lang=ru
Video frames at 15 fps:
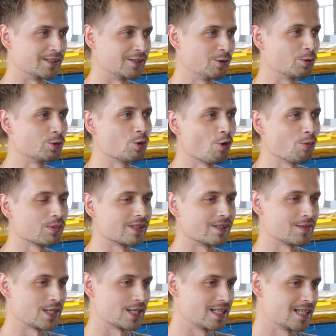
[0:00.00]

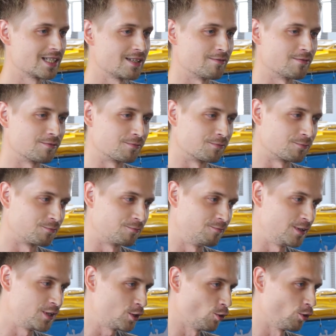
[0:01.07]
неуемные, все дети
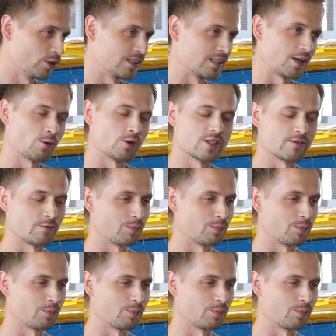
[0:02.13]
веселые, находятся в